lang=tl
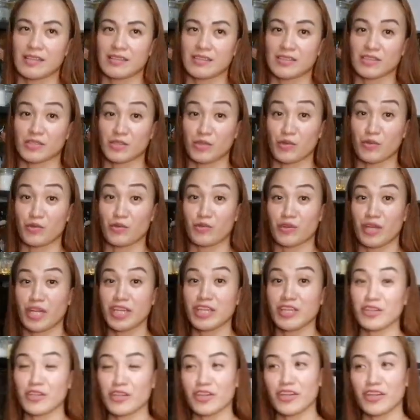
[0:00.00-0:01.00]
So
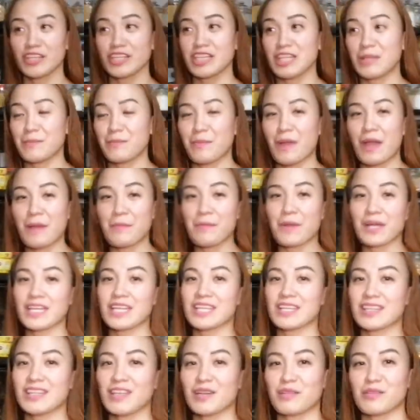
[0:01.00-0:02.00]
ngayon,
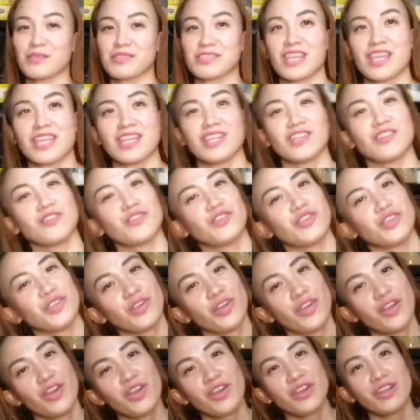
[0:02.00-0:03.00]
ipapakita ko sa inyo
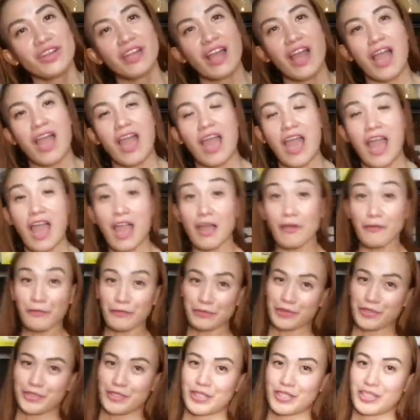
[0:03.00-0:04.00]
yung
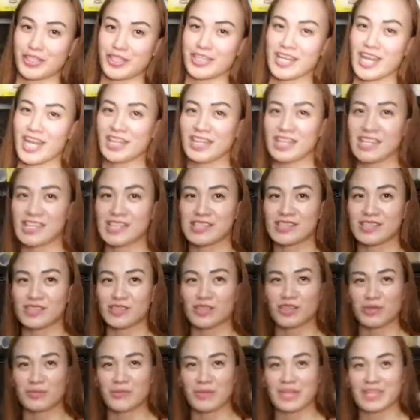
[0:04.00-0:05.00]
after ng
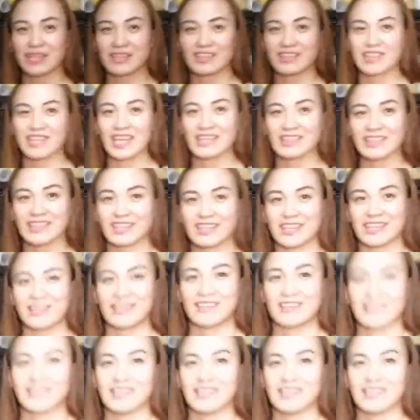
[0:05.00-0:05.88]
installment natin.